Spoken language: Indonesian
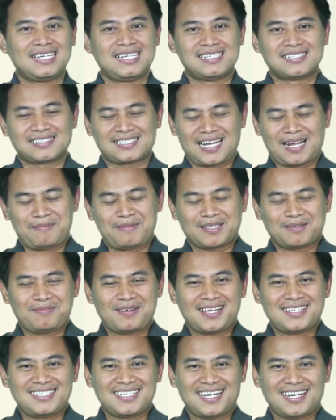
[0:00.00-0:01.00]
Selamat
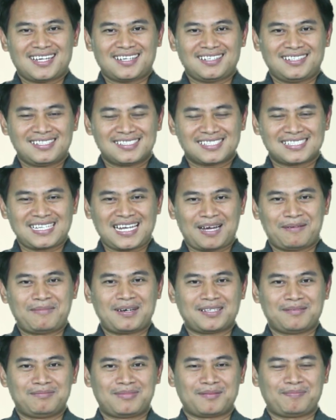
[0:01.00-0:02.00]
belajar, selamat
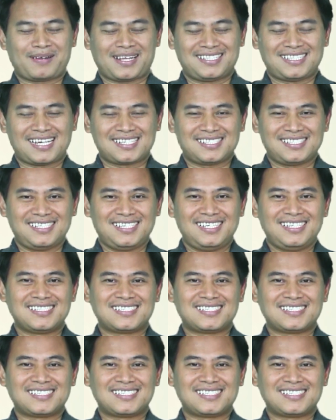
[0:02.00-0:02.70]
berpresentasi,